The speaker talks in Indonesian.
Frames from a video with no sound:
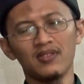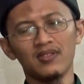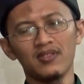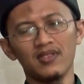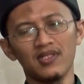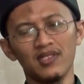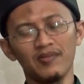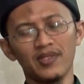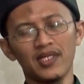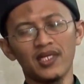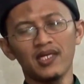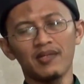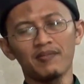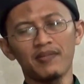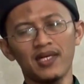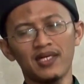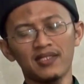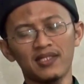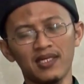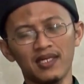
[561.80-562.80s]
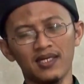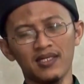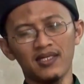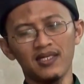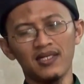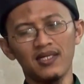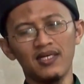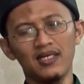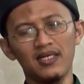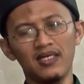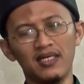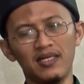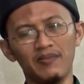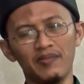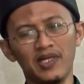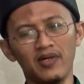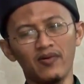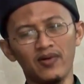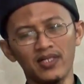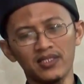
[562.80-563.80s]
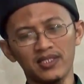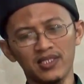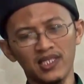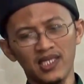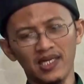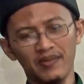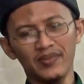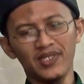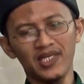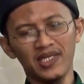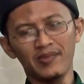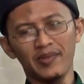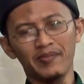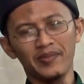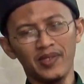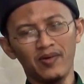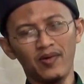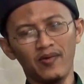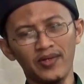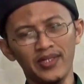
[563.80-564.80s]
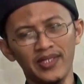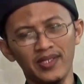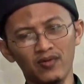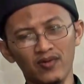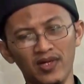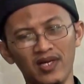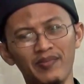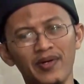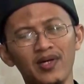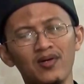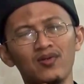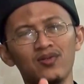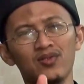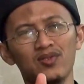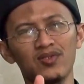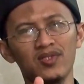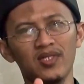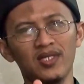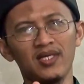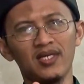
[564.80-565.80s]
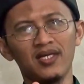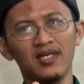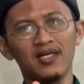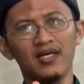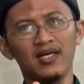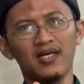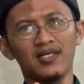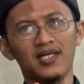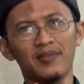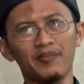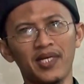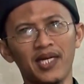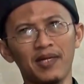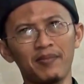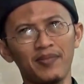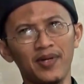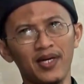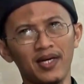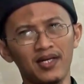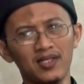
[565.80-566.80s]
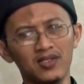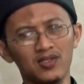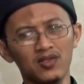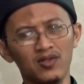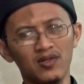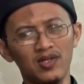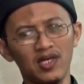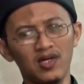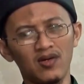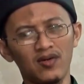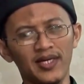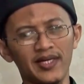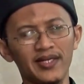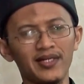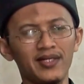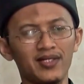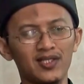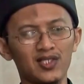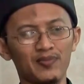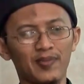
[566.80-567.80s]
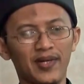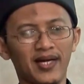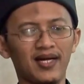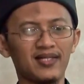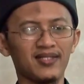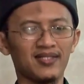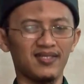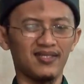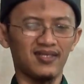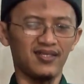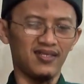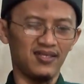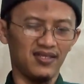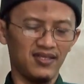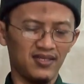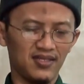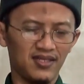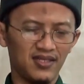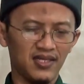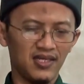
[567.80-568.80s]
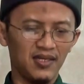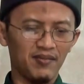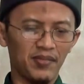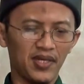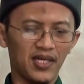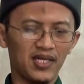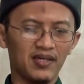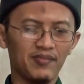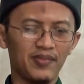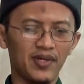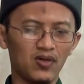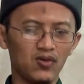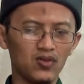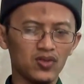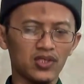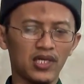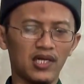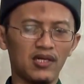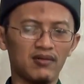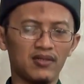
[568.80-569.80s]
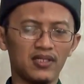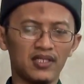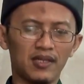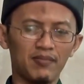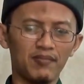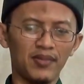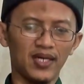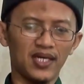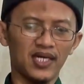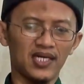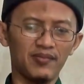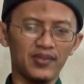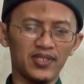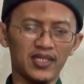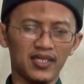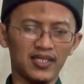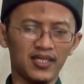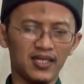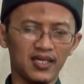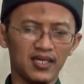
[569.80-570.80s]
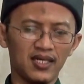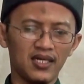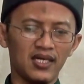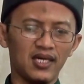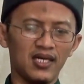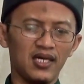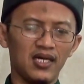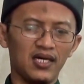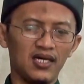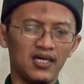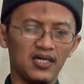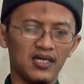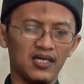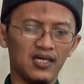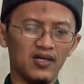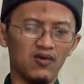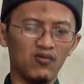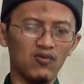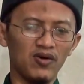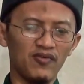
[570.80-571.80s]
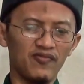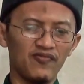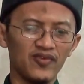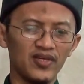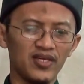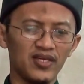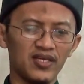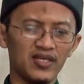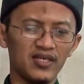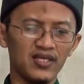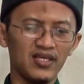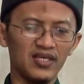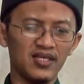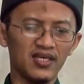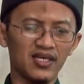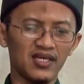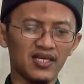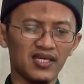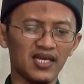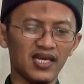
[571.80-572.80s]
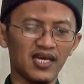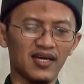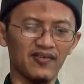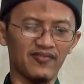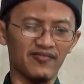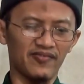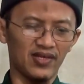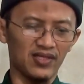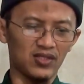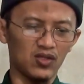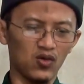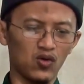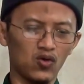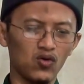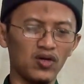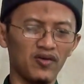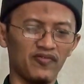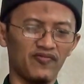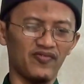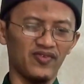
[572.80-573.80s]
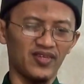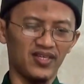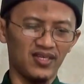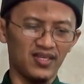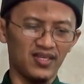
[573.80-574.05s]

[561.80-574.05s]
Jadi mereka mengatakan eh, bahwa sikapnya Imam Nawawi ini kurang bagus karena menampakkan seolah-olah ini disepakati. Ya. Paling bagus kalau ditambahkan misalnya uh, eh, wafihi khilaf atau khulf